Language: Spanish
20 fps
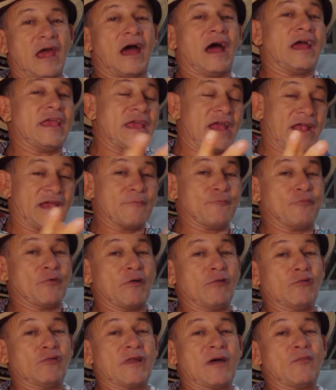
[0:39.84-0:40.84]
allá en el
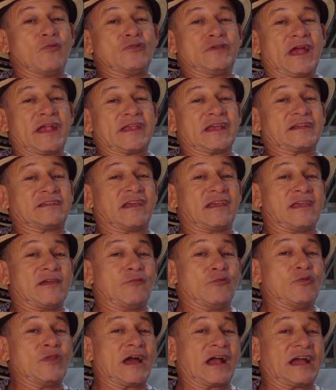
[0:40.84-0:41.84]
pueblo una muchacha se
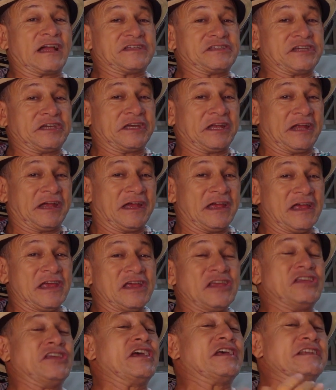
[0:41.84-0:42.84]
llevó una cachera
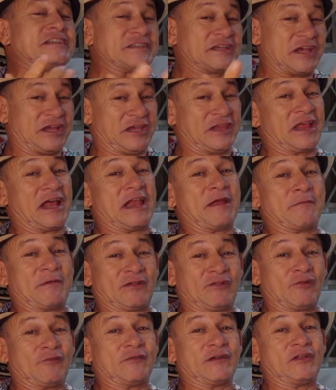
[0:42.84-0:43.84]
y enseguida le
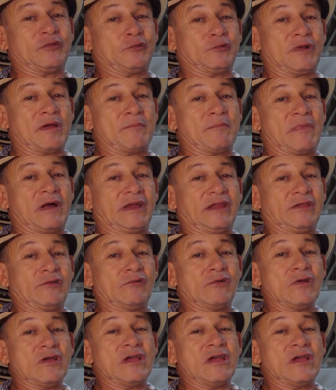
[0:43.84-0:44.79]
pasó factura al marido.